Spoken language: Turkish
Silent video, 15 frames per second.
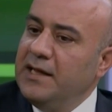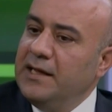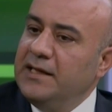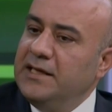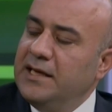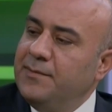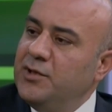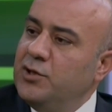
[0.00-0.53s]

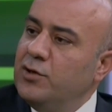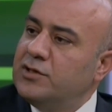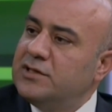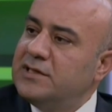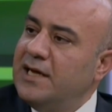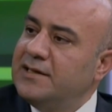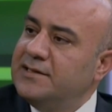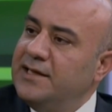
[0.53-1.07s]
24
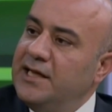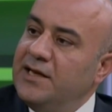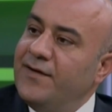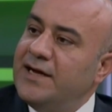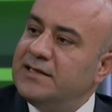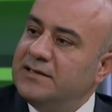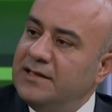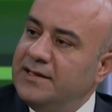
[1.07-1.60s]
saati
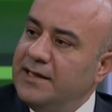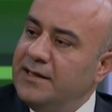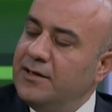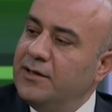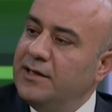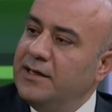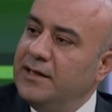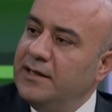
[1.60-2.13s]
üniversitede
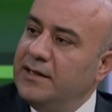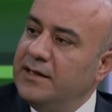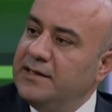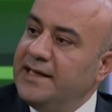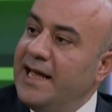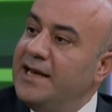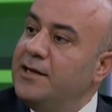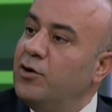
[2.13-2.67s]
e,
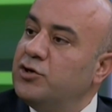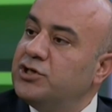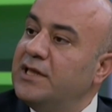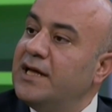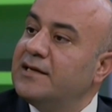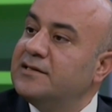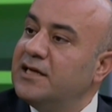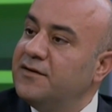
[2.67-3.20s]
değerli
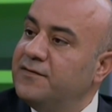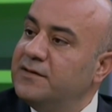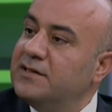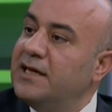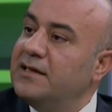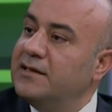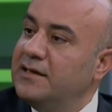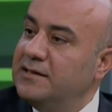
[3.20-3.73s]
hocalar
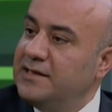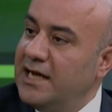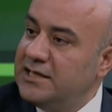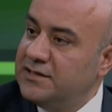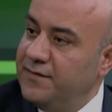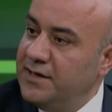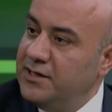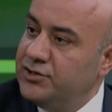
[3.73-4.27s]
tarafından
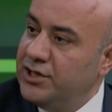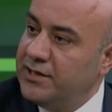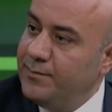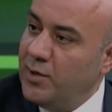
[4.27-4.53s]
ders verilecek.